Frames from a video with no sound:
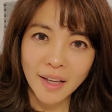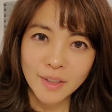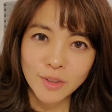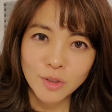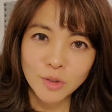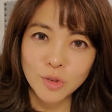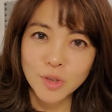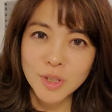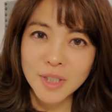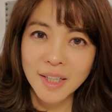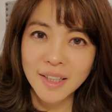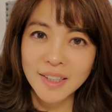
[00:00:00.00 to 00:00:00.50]

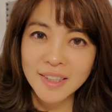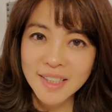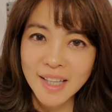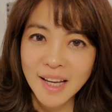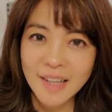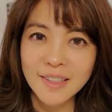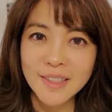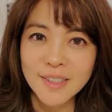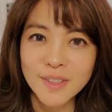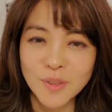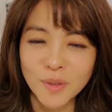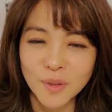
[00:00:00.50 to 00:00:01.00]
주제가
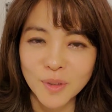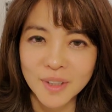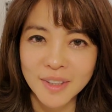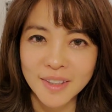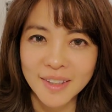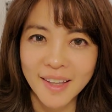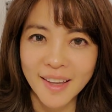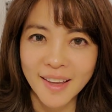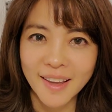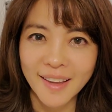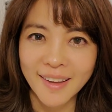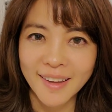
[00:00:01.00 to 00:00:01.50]

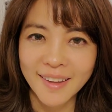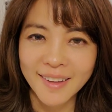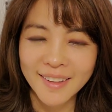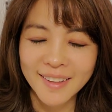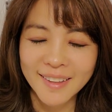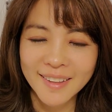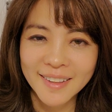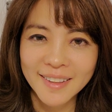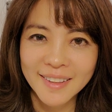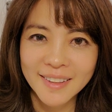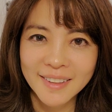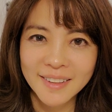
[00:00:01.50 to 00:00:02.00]
창의성인데
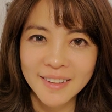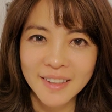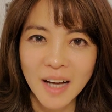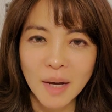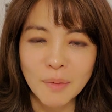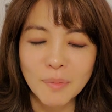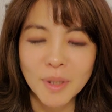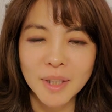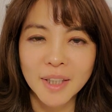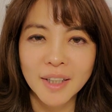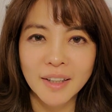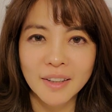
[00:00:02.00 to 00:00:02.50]
아만다